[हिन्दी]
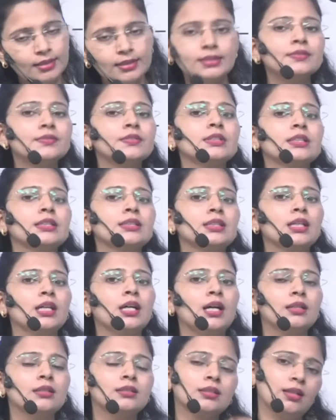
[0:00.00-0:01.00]
इस वजह से
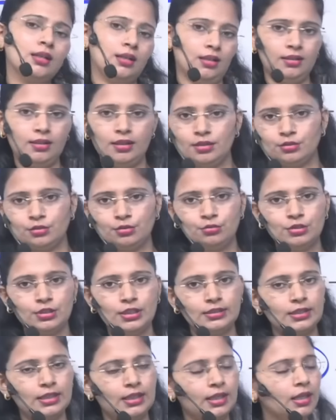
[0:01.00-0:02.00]
अर्थ का अनर्थ हो
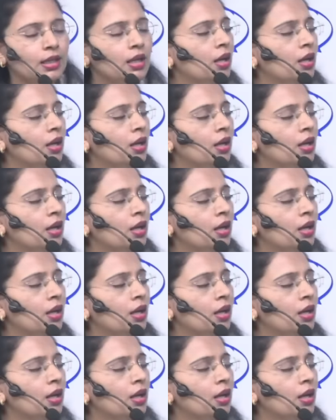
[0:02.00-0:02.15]
जाता है